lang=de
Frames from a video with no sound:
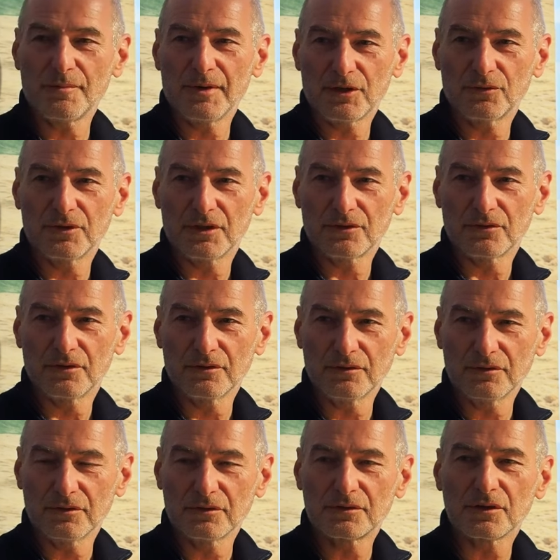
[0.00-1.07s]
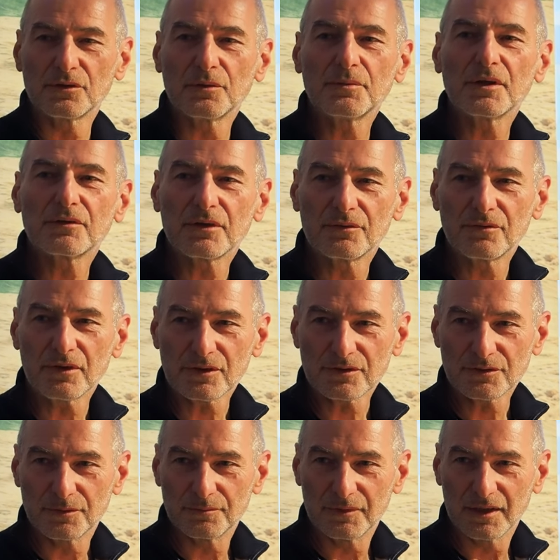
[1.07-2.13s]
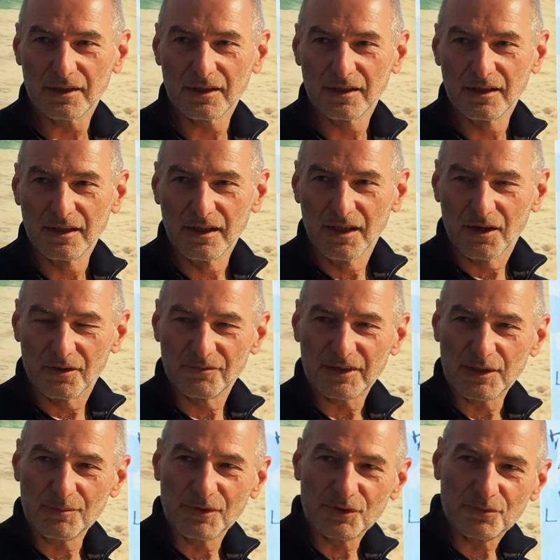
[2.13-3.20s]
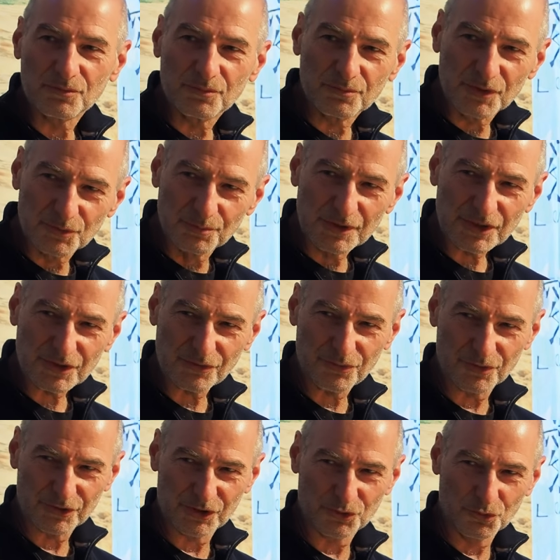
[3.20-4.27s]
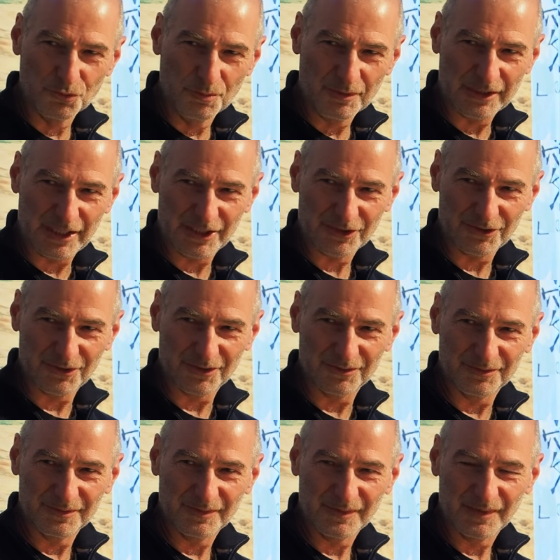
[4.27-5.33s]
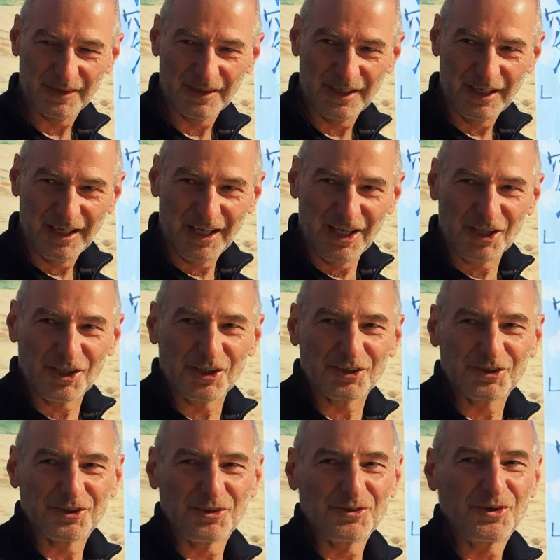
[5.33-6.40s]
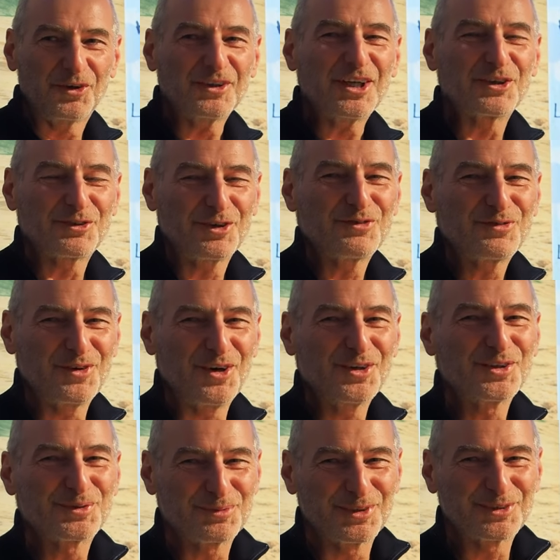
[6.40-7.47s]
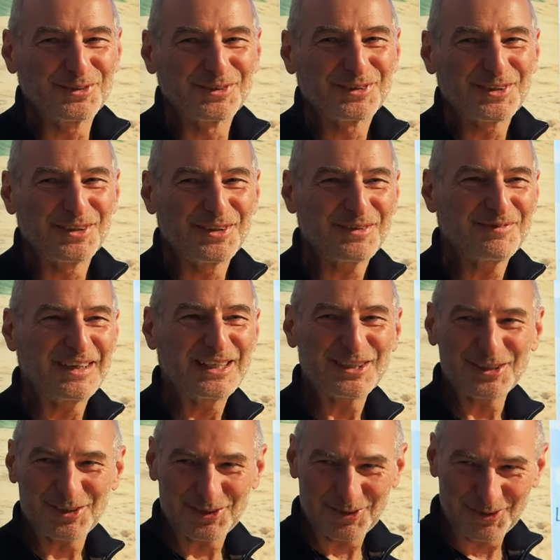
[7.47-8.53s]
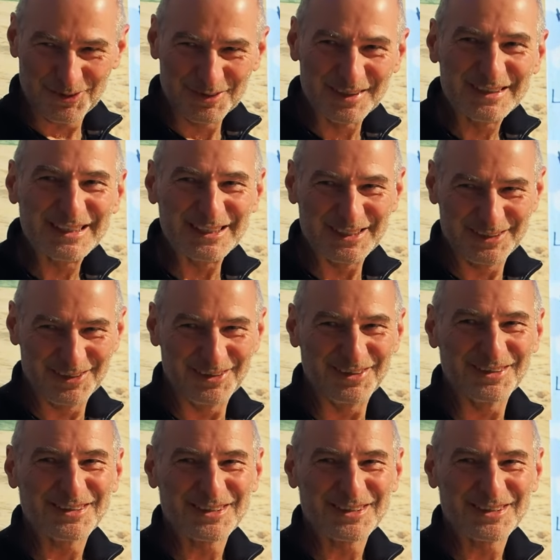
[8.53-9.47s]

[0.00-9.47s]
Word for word: ich mir gar nicht an und dann habe ich auch kein Wachstum mehr. Und wenn ich mit, mit Misserfolg nicht umgehen kann, dann kann ich auch keine Verantwortung tragen, weil es könnte ja